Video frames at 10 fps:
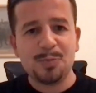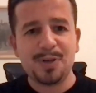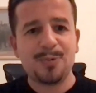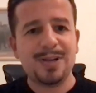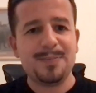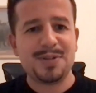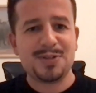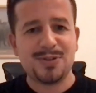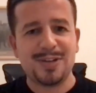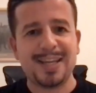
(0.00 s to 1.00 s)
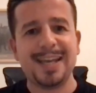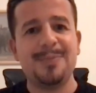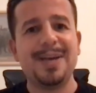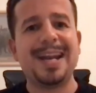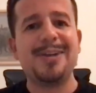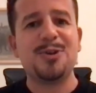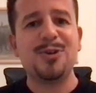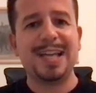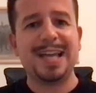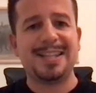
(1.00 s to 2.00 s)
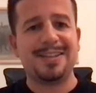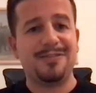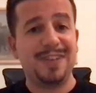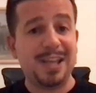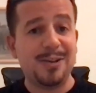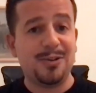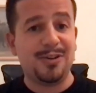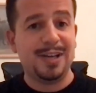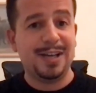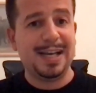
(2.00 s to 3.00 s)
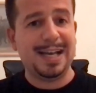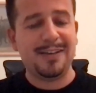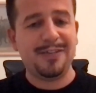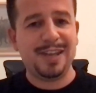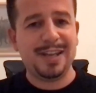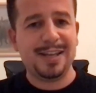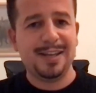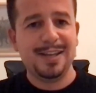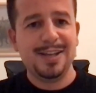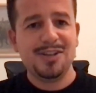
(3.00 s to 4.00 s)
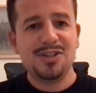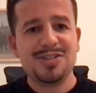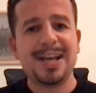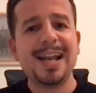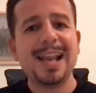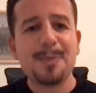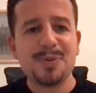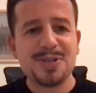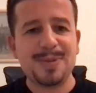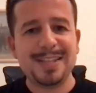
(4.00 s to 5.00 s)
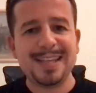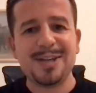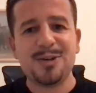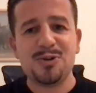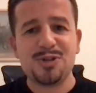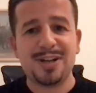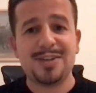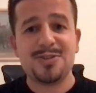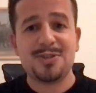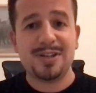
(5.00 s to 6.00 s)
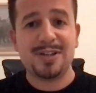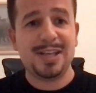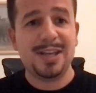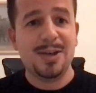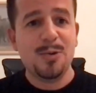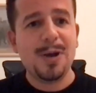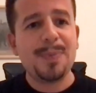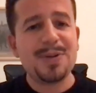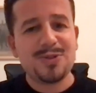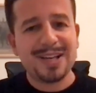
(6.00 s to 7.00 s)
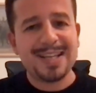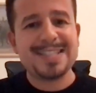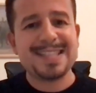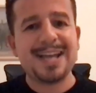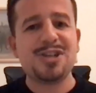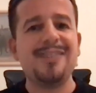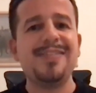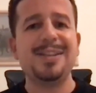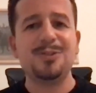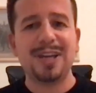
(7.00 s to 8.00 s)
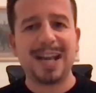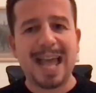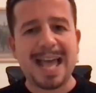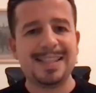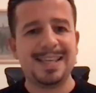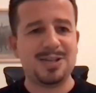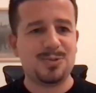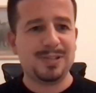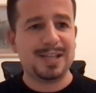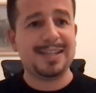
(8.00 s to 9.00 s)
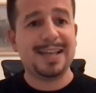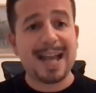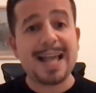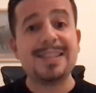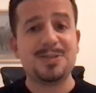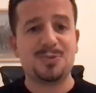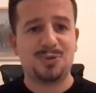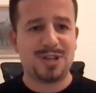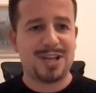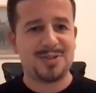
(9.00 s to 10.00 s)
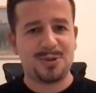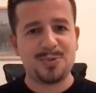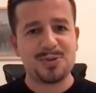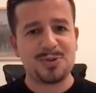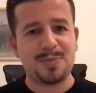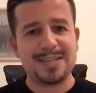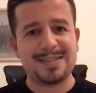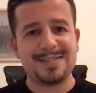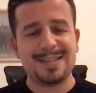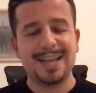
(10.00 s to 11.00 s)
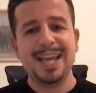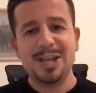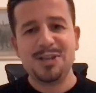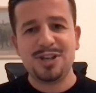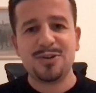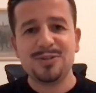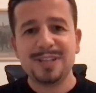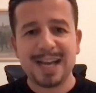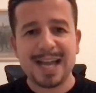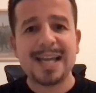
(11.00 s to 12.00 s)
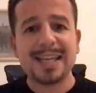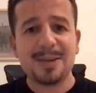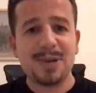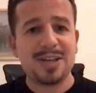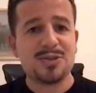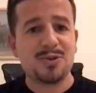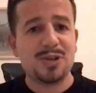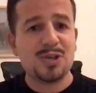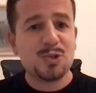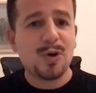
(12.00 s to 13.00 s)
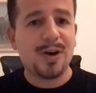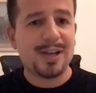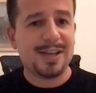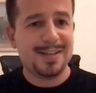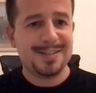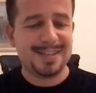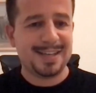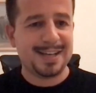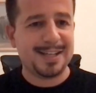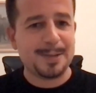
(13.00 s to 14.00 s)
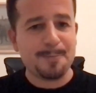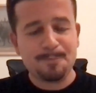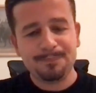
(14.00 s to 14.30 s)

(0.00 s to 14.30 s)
per quelle persone che rimarranno collegate fino alla fine ci sarà la possibilità di conoscere la storia di una persona che sta già avendo grandi risultati, grande successo in questo business e ci racconterà anche quelli che sono i suoi segreti.